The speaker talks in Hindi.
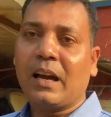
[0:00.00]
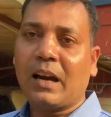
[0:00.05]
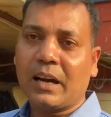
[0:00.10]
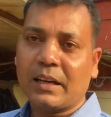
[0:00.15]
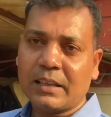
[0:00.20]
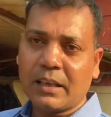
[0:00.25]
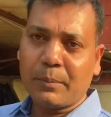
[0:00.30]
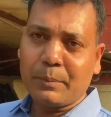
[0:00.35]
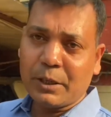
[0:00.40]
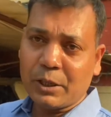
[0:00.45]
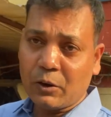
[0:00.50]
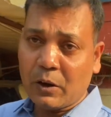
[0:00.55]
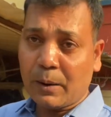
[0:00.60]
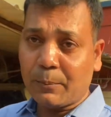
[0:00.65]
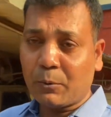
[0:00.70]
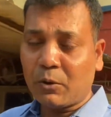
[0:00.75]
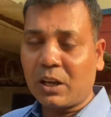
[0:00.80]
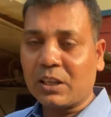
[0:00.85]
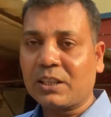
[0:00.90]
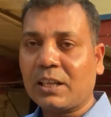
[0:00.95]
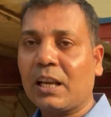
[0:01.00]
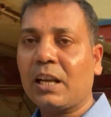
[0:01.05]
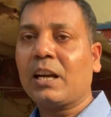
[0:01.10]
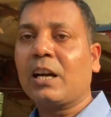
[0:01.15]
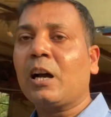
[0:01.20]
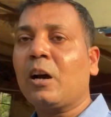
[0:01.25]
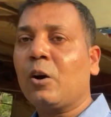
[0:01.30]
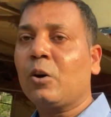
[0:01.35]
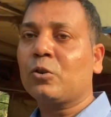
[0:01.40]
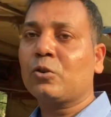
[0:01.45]
अगर यह वीडियो आपको अच्छा
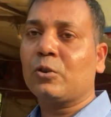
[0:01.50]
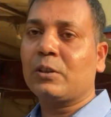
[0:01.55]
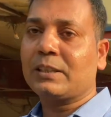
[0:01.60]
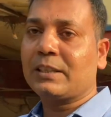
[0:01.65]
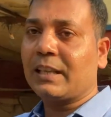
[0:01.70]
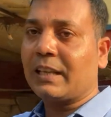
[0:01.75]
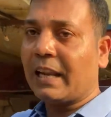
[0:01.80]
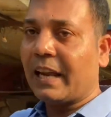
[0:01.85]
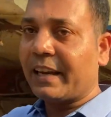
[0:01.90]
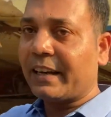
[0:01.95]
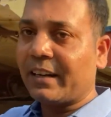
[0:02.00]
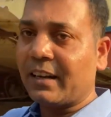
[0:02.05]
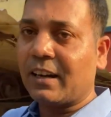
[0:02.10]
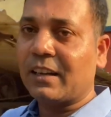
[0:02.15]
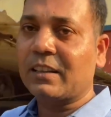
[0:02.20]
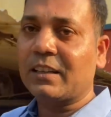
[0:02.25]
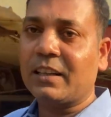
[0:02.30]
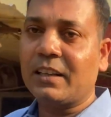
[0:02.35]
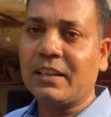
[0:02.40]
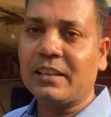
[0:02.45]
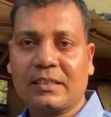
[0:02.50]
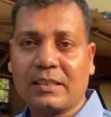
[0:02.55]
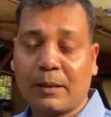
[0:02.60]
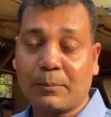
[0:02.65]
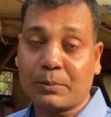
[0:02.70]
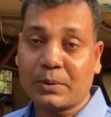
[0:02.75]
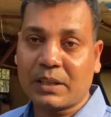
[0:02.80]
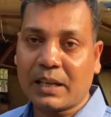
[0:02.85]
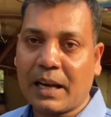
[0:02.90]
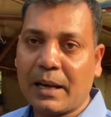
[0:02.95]
लगा हो तो इसे लाइक कर दे
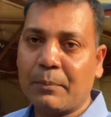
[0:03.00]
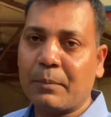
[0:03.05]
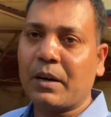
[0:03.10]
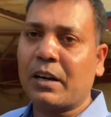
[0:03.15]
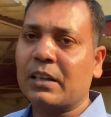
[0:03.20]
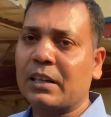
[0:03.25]
सब्सक्राइब कर